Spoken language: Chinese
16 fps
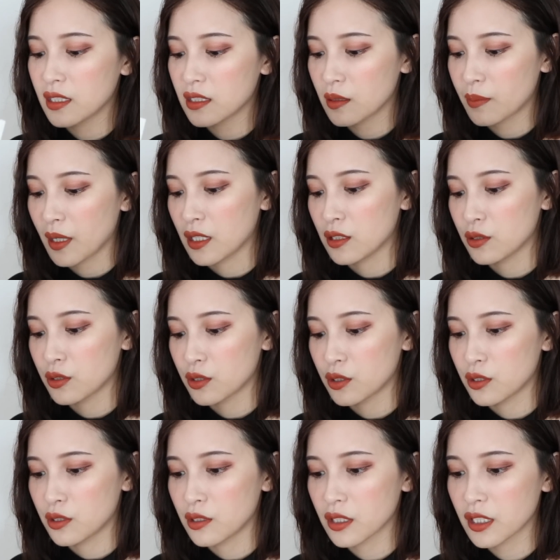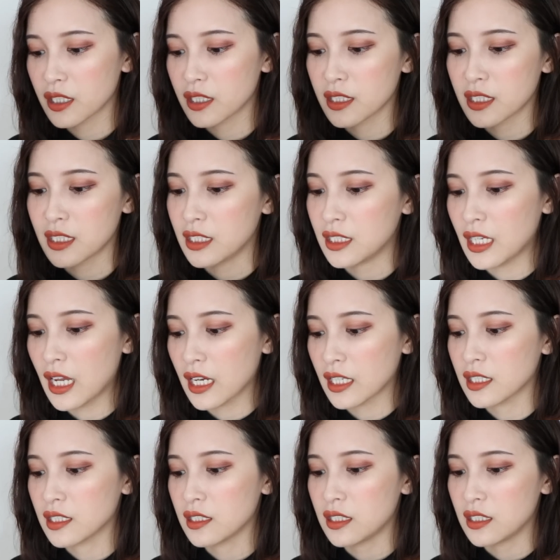这盘就是可惜呀，
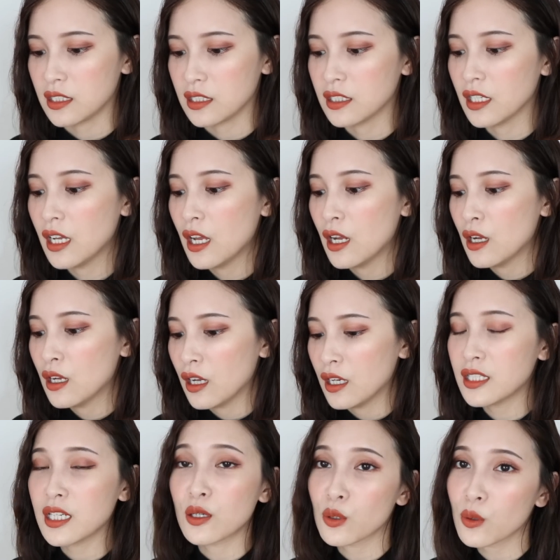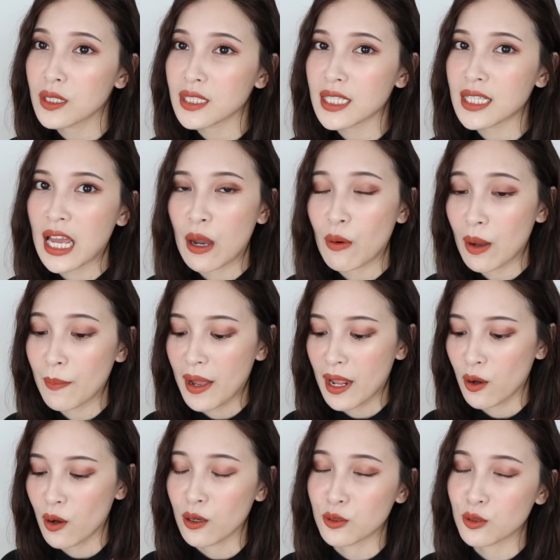可惜。而且如果在台湾
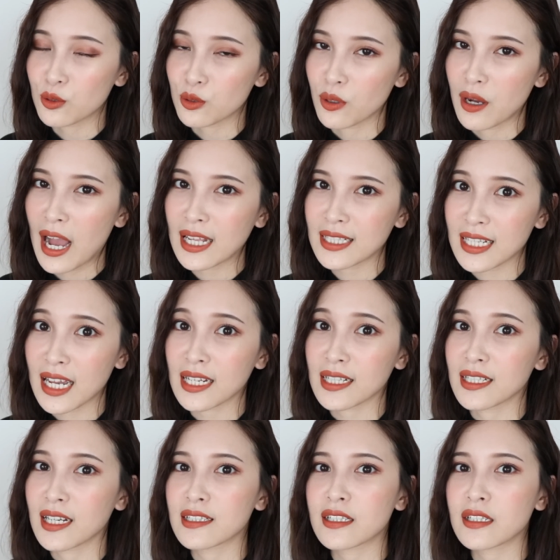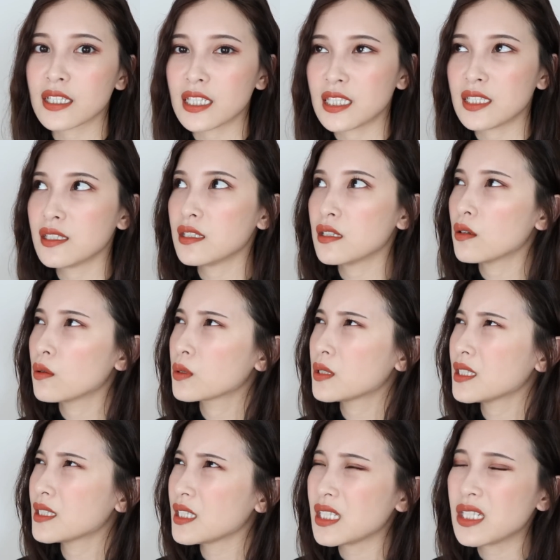买的话，就说它价格要到一，
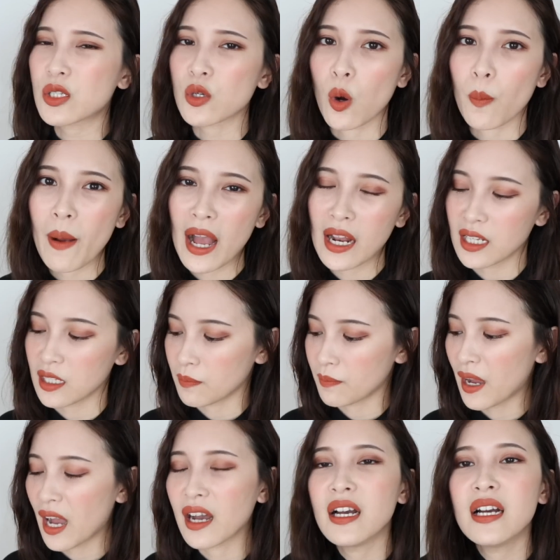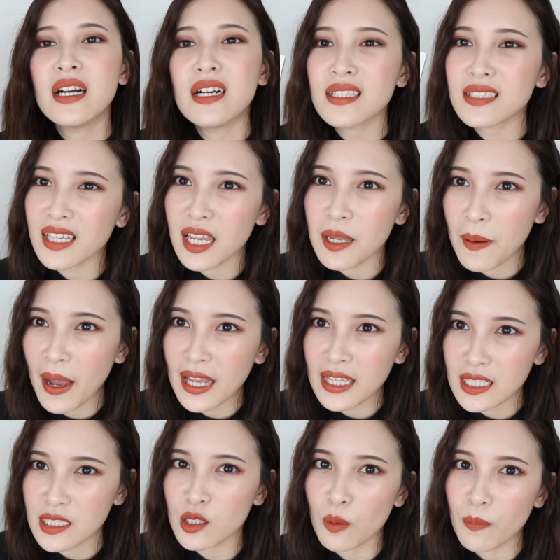就是一九八零吧。这一
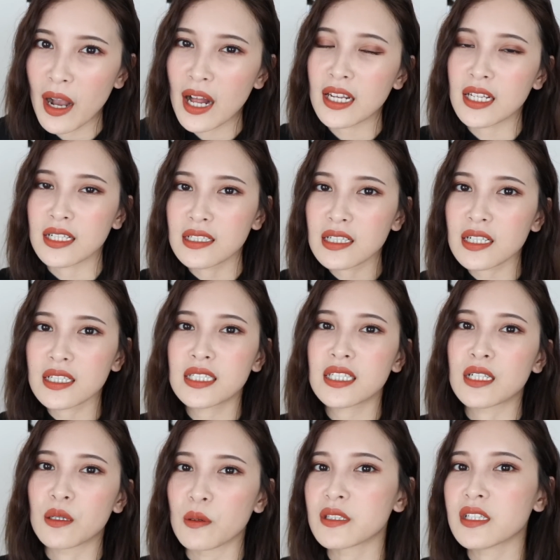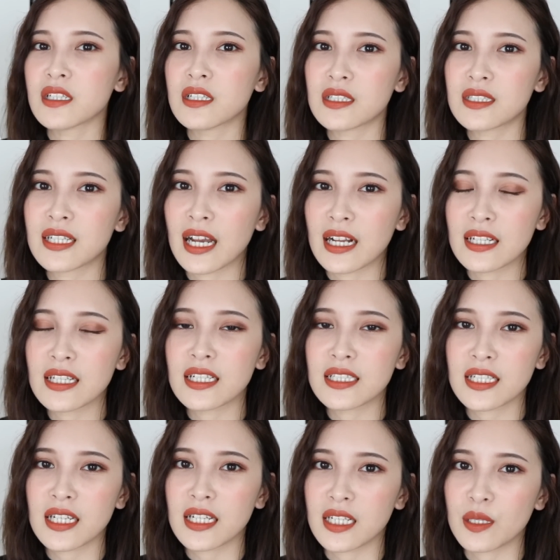盘一九八零那个钱，我真的强烈
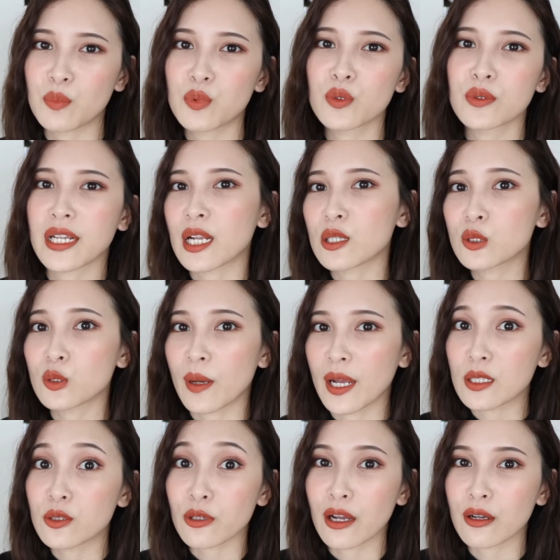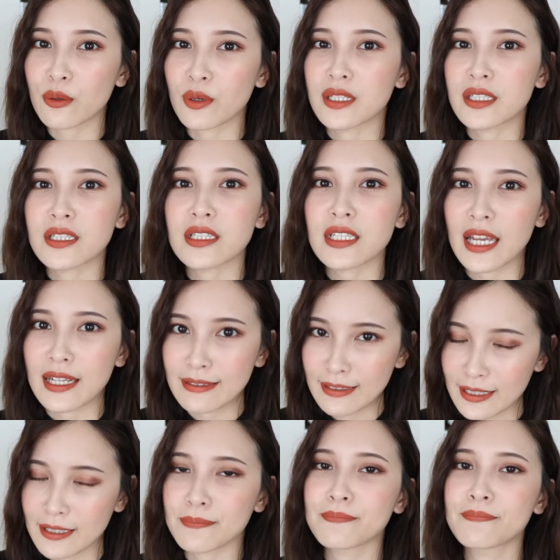建议你，不如拿去买专柜的眼影。